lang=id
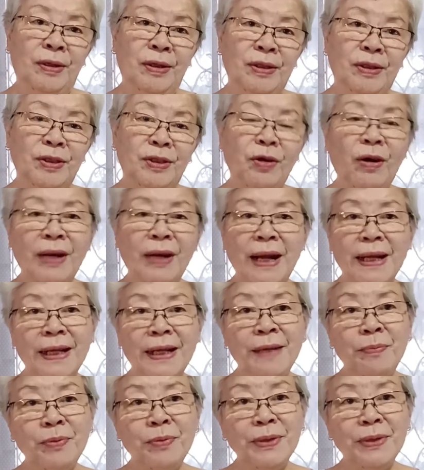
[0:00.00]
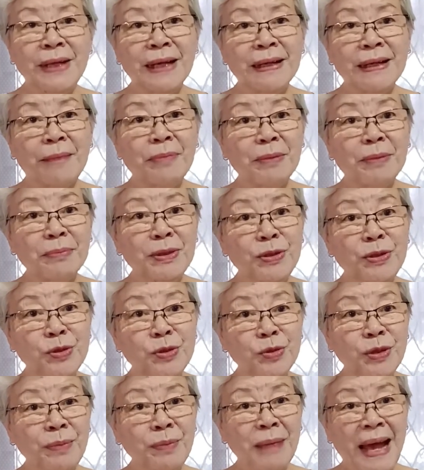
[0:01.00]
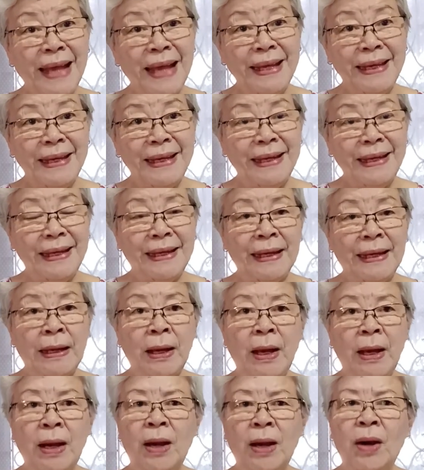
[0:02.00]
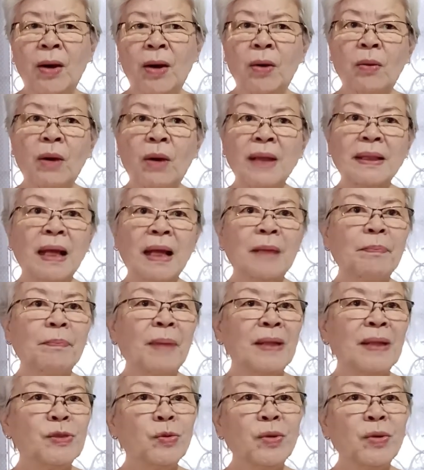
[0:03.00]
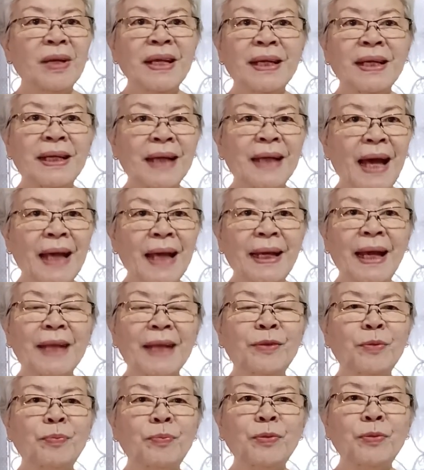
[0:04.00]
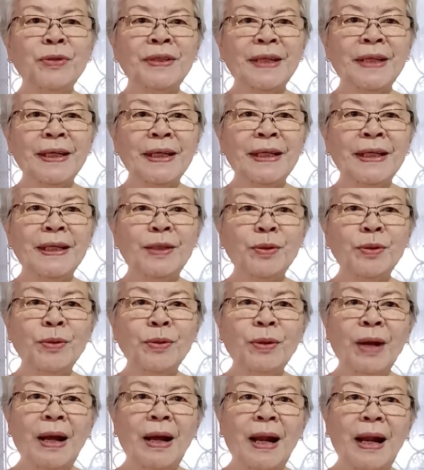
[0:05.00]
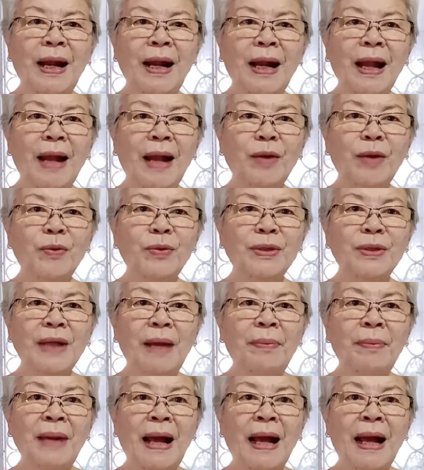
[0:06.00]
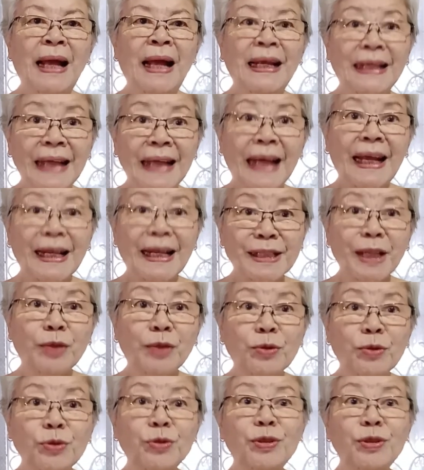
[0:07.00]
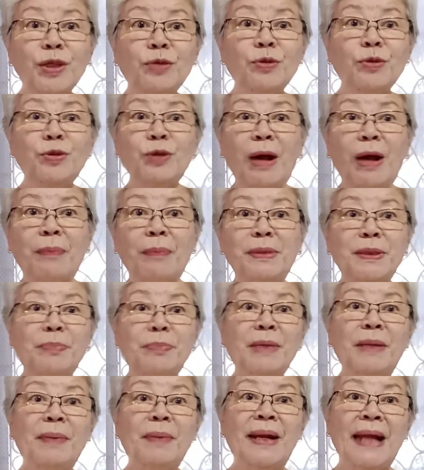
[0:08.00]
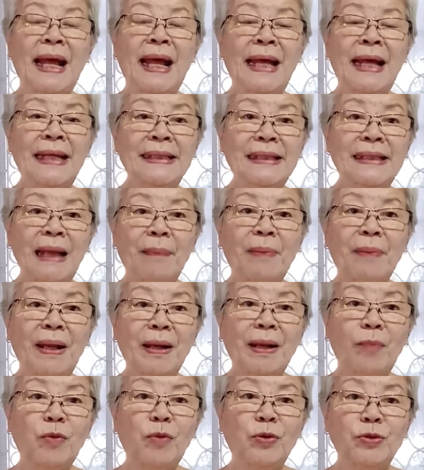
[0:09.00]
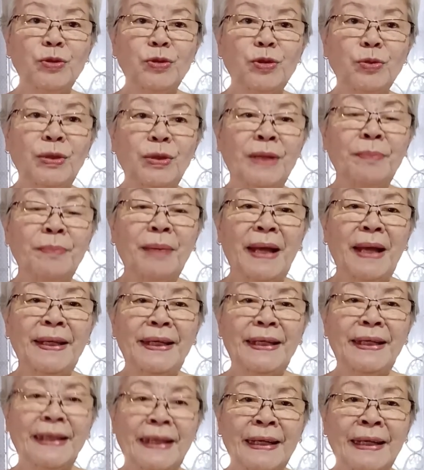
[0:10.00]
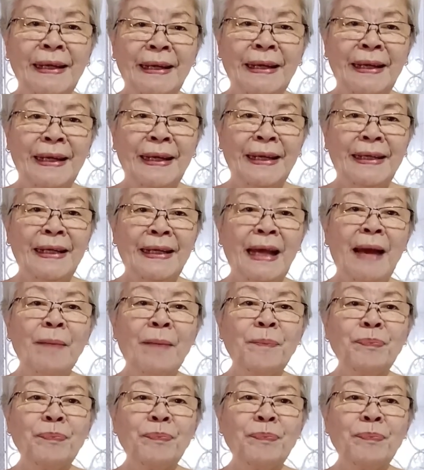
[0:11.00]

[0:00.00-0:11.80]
Seorang ibu yang dapat menyusui bayi. Wah tanpa curiga ya itu putri itu. Lalu dia bilang, iya ya setuju setuju. Abis gimana? Siapa yang mau nyusuin bayi ini? Ya,